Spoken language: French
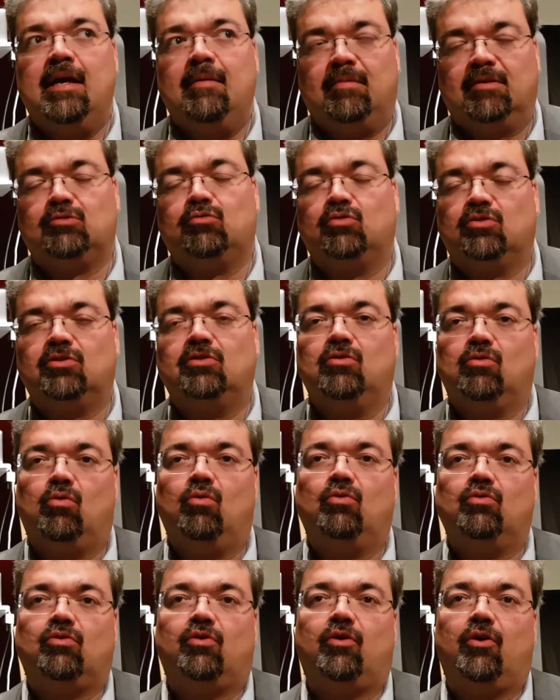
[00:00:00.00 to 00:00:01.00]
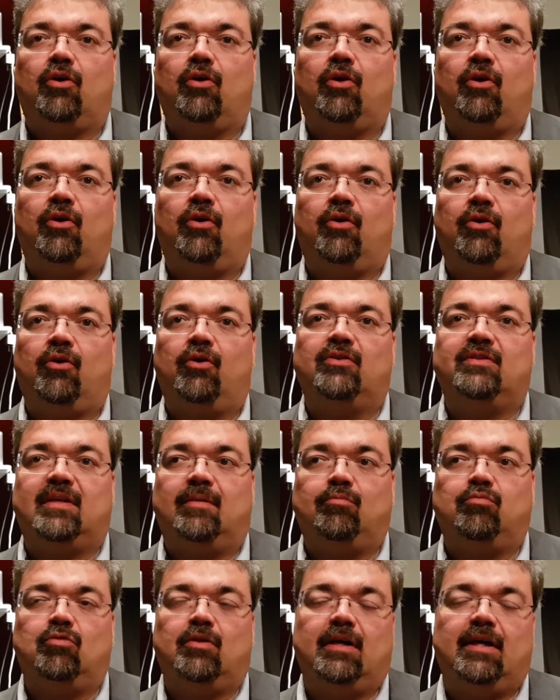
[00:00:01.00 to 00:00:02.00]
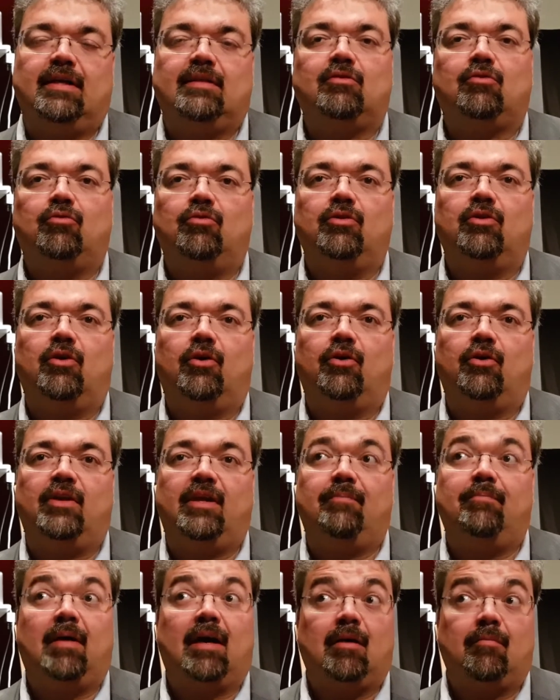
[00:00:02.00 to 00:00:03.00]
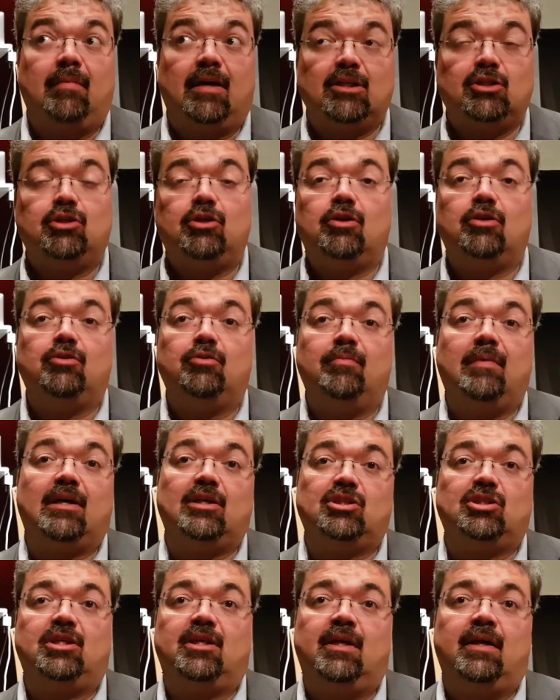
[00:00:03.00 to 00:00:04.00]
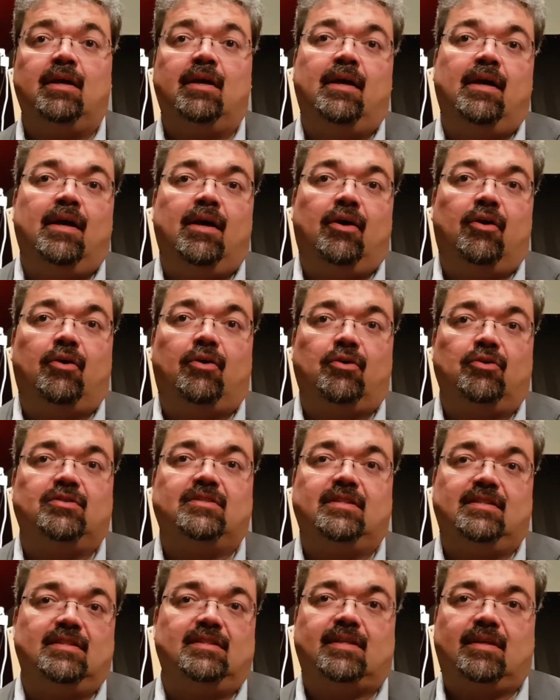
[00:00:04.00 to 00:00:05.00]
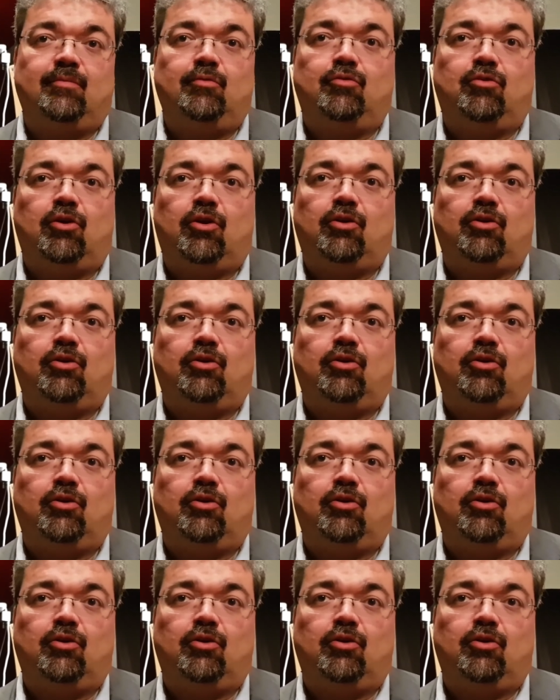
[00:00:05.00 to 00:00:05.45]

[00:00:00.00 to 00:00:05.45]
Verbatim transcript: parce qu'on se rend compte que euh, ça pourrait être une des parts majeures de marché que ces distributeurs